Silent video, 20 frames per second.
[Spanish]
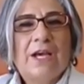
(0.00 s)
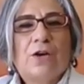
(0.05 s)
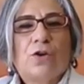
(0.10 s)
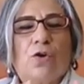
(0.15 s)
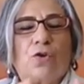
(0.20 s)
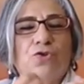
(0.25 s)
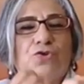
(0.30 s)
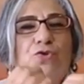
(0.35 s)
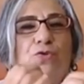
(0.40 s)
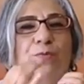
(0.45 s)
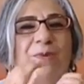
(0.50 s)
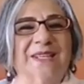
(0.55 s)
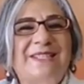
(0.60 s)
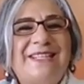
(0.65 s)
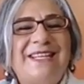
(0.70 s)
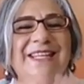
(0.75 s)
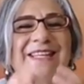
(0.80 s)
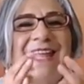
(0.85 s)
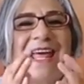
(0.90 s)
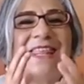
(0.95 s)
con su
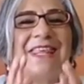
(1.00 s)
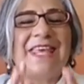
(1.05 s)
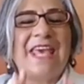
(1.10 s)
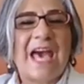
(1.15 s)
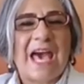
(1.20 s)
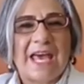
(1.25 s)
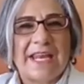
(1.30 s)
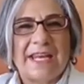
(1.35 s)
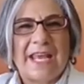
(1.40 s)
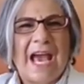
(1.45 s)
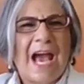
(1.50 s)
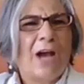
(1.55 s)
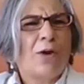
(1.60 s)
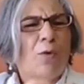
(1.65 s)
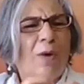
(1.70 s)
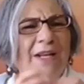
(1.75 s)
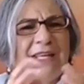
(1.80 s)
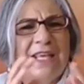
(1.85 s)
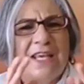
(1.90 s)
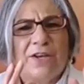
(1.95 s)
visita diaria a
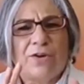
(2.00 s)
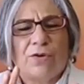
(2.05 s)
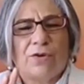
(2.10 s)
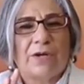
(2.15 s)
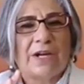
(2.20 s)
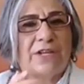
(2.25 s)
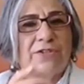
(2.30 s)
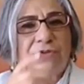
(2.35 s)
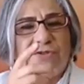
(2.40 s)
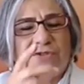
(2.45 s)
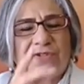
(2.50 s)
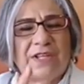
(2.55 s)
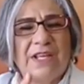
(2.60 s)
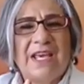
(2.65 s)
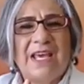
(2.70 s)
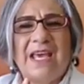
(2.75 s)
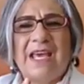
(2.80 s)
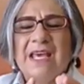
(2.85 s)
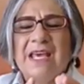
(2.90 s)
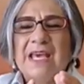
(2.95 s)
cualquier hora. Si
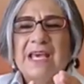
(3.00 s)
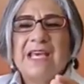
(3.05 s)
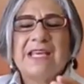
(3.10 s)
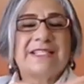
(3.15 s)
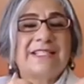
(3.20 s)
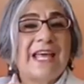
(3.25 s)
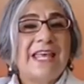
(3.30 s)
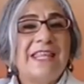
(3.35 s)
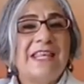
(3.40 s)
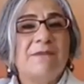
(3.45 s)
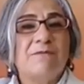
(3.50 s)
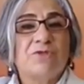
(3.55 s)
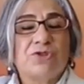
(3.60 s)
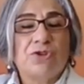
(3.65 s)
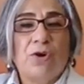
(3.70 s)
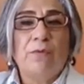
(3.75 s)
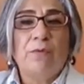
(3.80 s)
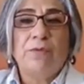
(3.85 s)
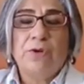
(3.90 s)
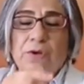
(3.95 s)
usted está de
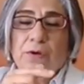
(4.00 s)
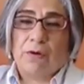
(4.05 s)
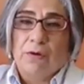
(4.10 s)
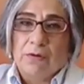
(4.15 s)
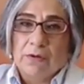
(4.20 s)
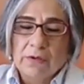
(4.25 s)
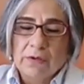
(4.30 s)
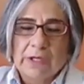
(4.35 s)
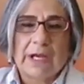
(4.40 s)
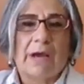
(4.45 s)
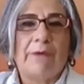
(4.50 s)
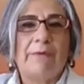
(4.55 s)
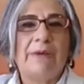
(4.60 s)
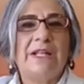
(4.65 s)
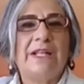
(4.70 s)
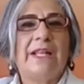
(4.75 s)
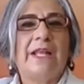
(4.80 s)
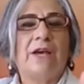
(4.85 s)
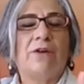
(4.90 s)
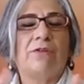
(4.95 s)
insomnio,
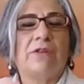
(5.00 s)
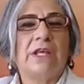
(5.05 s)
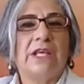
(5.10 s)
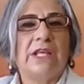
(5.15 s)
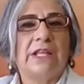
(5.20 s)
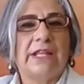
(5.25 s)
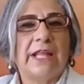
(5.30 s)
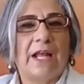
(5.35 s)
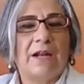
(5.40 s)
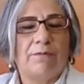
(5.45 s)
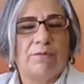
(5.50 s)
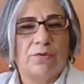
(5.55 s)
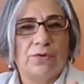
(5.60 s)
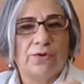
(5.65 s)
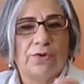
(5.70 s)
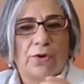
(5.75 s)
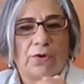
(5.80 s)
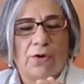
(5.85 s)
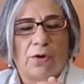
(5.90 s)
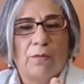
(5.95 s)

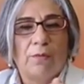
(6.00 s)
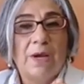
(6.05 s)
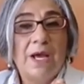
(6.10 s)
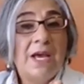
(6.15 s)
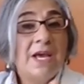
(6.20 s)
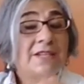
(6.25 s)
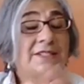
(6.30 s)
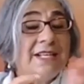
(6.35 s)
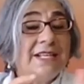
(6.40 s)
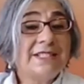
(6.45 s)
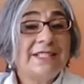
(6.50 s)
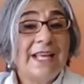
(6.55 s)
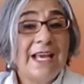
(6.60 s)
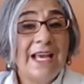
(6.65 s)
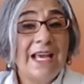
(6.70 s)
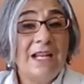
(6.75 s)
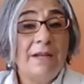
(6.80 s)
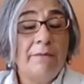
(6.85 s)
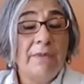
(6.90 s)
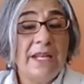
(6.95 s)
cabildeodigital.com. Si está
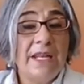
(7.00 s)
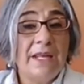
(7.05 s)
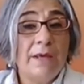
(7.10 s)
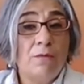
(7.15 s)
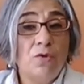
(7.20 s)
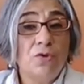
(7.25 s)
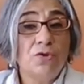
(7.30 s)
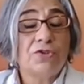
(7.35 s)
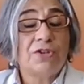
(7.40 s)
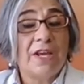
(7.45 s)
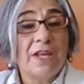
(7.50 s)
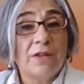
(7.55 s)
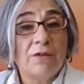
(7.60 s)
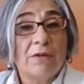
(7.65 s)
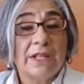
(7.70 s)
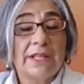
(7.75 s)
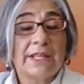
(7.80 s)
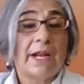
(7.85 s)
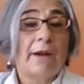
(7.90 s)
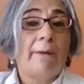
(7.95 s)
en el minibús
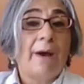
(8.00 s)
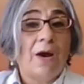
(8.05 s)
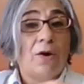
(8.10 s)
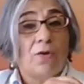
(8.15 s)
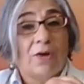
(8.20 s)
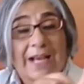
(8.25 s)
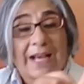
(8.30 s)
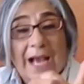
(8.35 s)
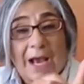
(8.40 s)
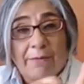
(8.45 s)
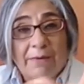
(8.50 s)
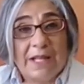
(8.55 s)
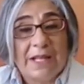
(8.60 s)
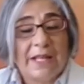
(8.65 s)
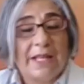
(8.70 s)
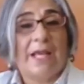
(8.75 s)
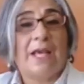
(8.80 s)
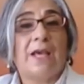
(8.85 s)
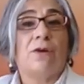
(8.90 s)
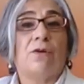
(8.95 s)
yendo al trabajo,
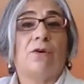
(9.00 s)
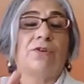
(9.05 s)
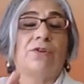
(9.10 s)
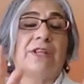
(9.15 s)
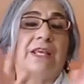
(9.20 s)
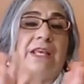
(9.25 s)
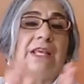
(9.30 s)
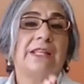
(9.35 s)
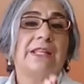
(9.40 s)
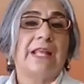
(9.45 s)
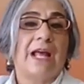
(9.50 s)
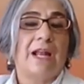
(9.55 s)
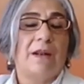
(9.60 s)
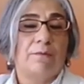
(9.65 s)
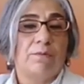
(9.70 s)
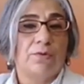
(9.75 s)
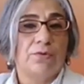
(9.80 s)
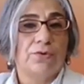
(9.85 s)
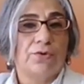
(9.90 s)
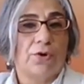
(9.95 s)

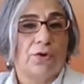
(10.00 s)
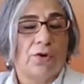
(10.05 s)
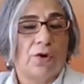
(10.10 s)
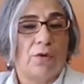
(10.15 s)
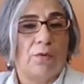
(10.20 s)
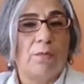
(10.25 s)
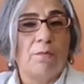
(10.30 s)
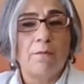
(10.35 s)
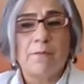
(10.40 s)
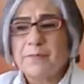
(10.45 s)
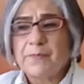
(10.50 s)
cabildeodigital.com.